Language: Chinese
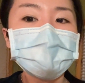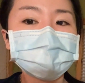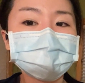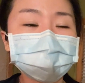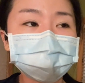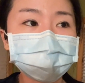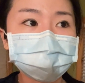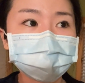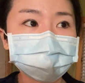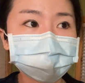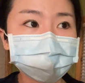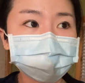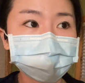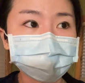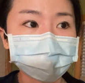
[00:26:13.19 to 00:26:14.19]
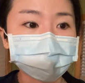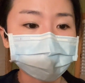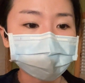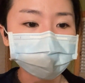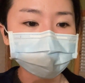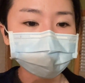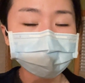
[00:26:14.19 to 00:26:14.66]
那
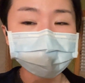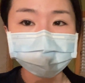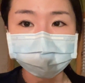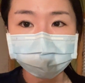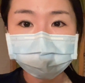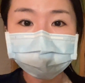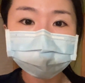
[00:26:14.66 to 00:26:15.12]
我之前不是